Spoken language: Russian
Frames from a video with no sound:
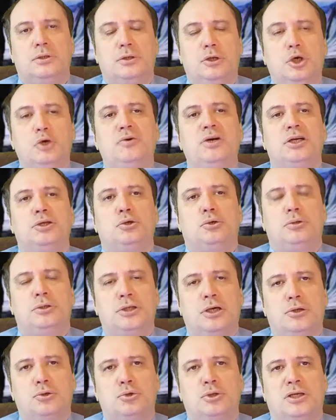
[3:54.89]
В этого
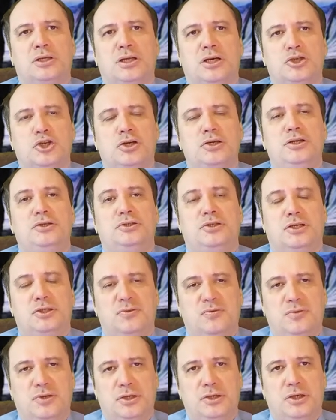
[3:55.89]
народа даже есть
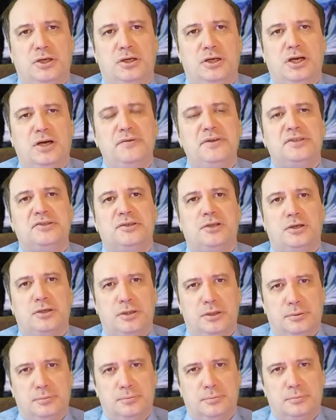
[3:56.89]
название –
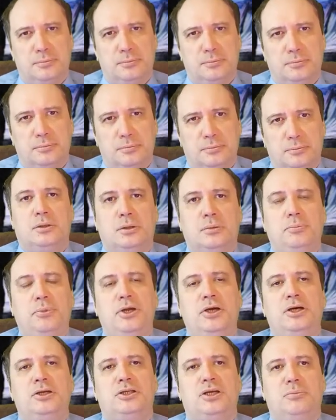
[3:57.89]
Хавистары.
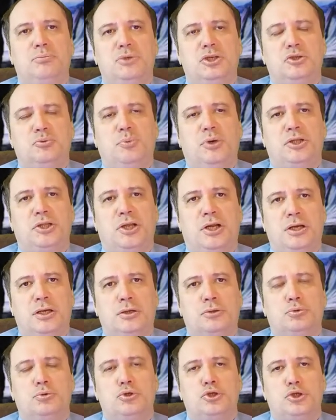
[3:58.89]
При этом, несмотря на то,